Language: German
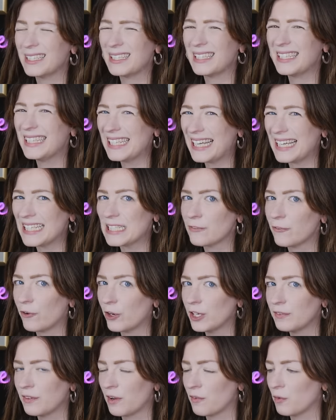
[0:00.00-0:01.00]
Nina ist
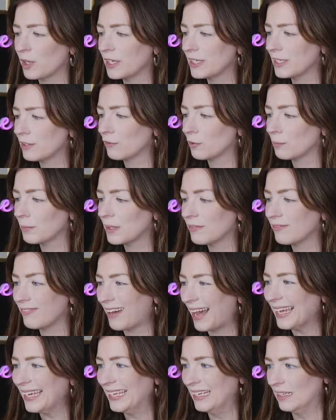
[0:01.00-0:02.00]
voll die Favoritin von mir,
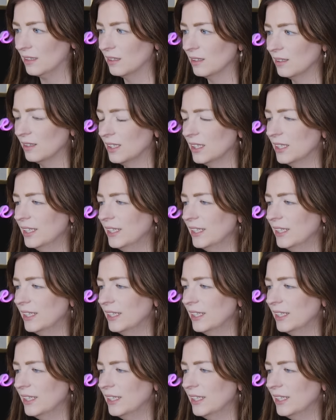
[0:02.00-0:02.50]
weil